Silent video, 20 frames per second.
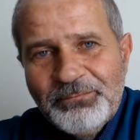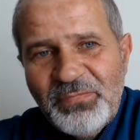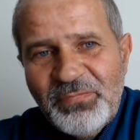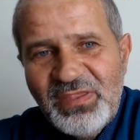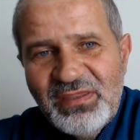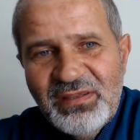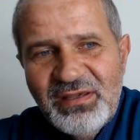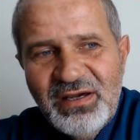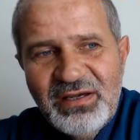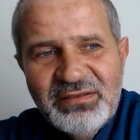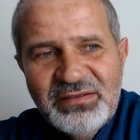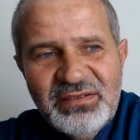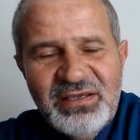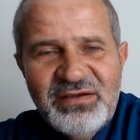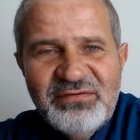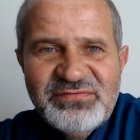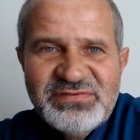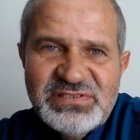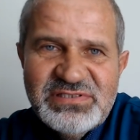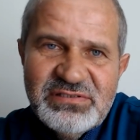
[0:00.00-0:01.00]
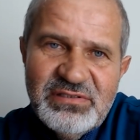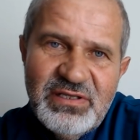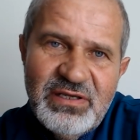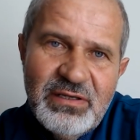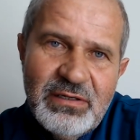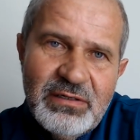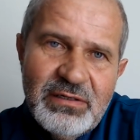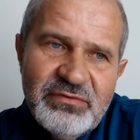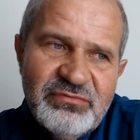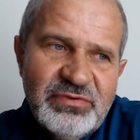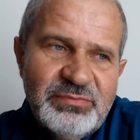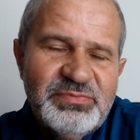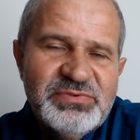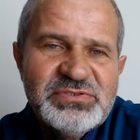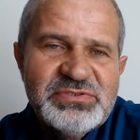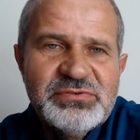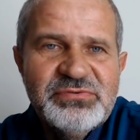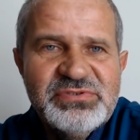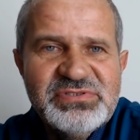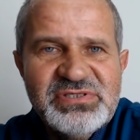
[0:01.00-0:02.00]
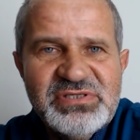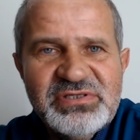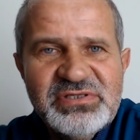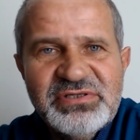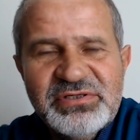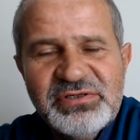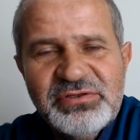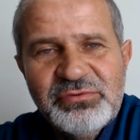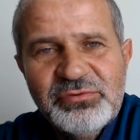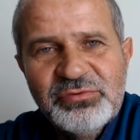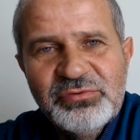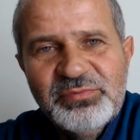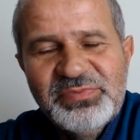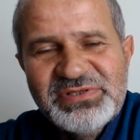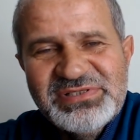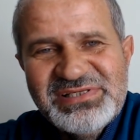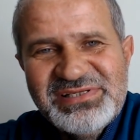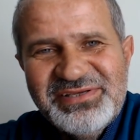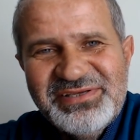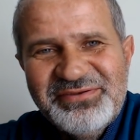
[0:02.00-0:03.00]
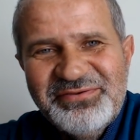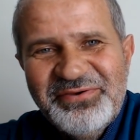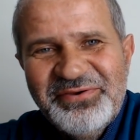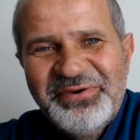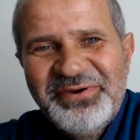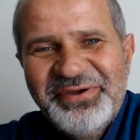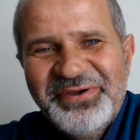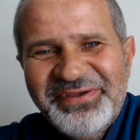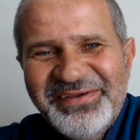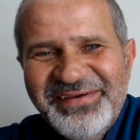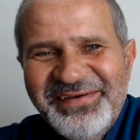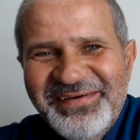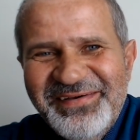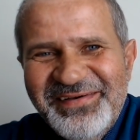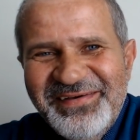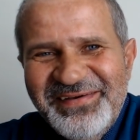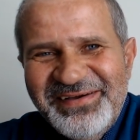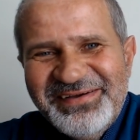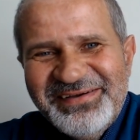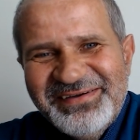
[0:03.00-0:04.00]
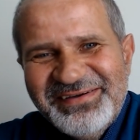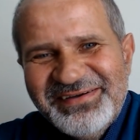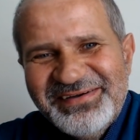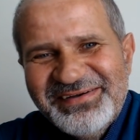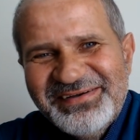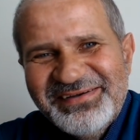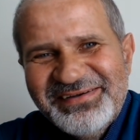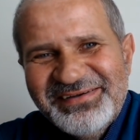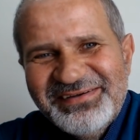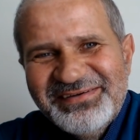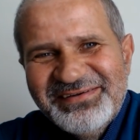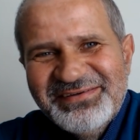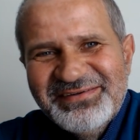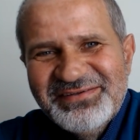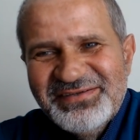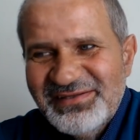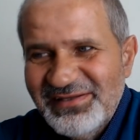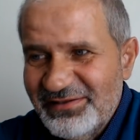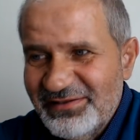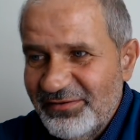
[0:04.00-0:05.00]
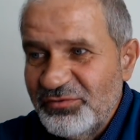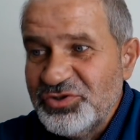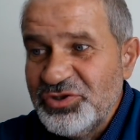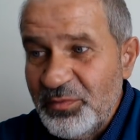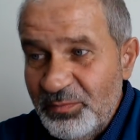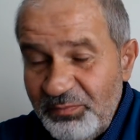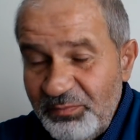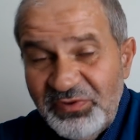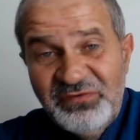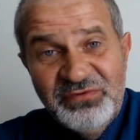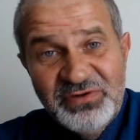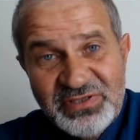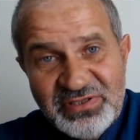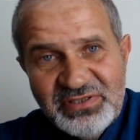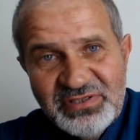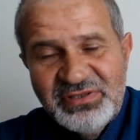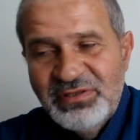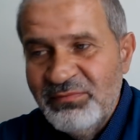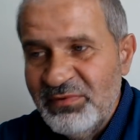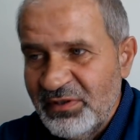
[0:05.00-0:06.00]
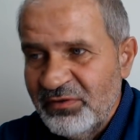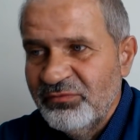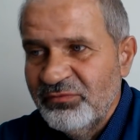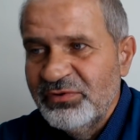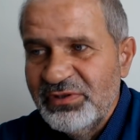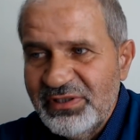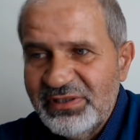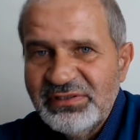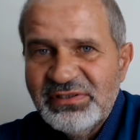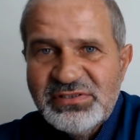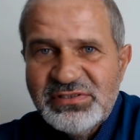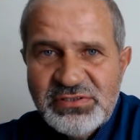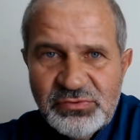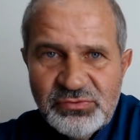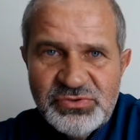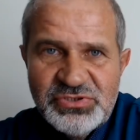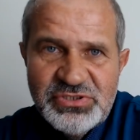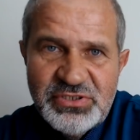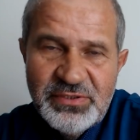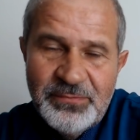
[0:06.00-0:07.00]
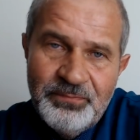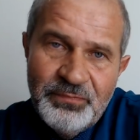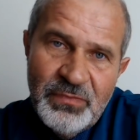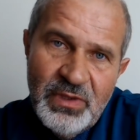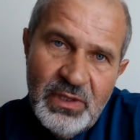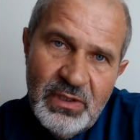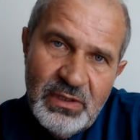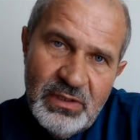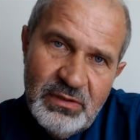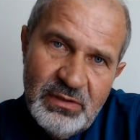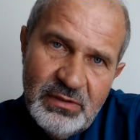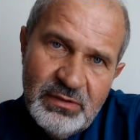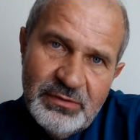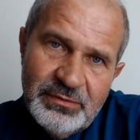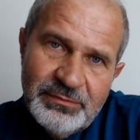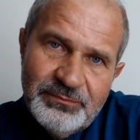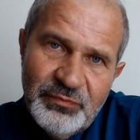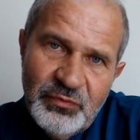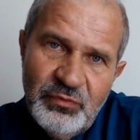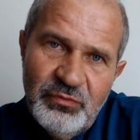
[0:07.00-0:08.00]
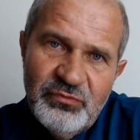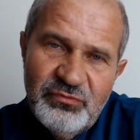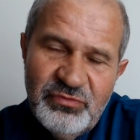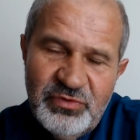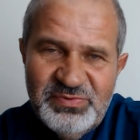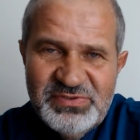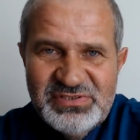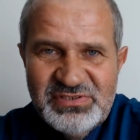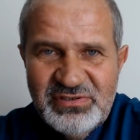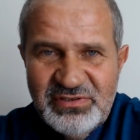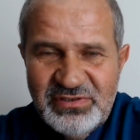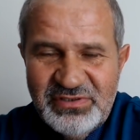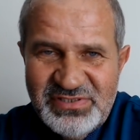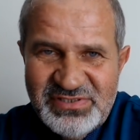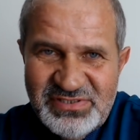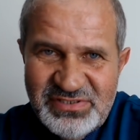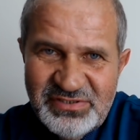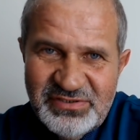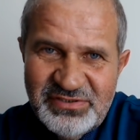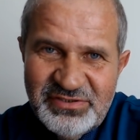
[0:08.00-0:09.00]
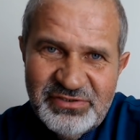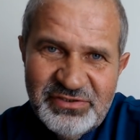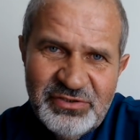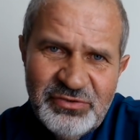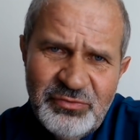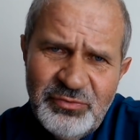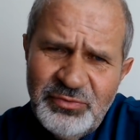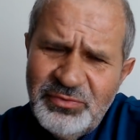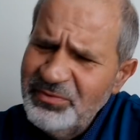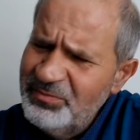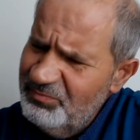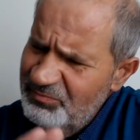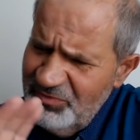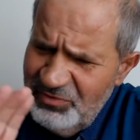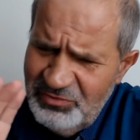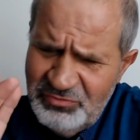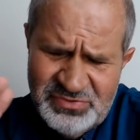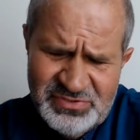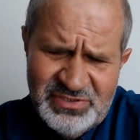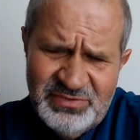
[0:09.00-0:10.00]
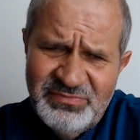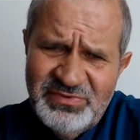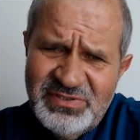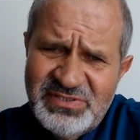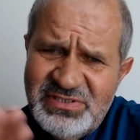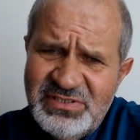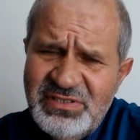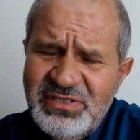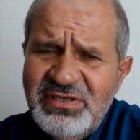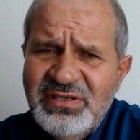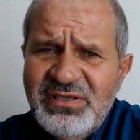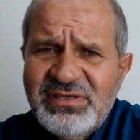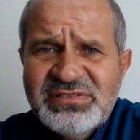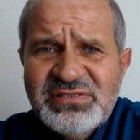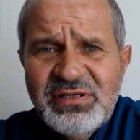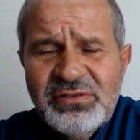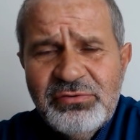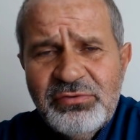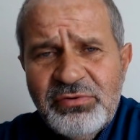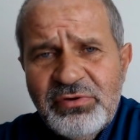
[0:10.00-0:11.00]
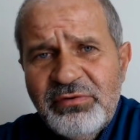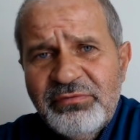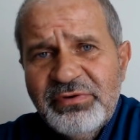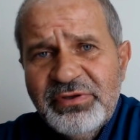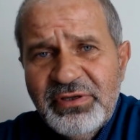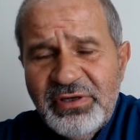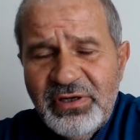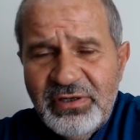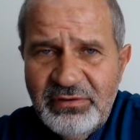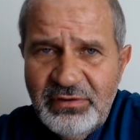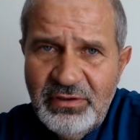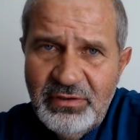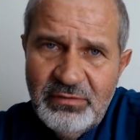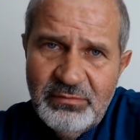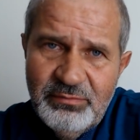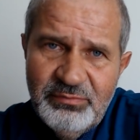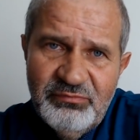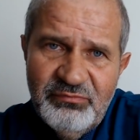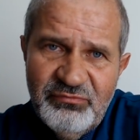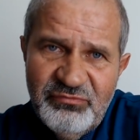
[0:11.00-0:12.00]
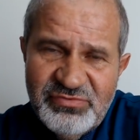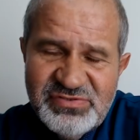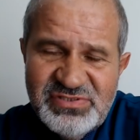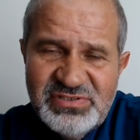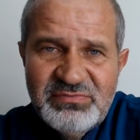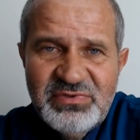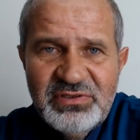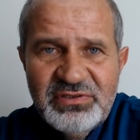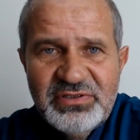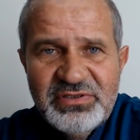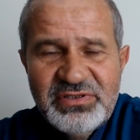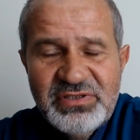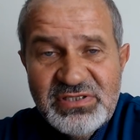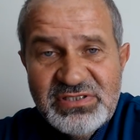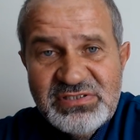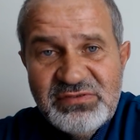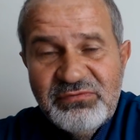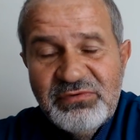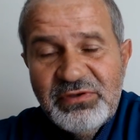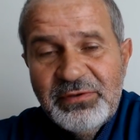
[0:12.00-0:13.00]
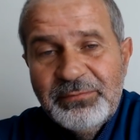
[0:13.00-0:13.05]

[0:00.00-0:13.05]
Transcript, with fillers: она взяла выписку из ЕГРЮ последнюю, э, для того, чтобы подтвердить именно вот на этот случай. И ну, выписка из ЕГРЮ на русском языке, из налоговой, она возымела действие.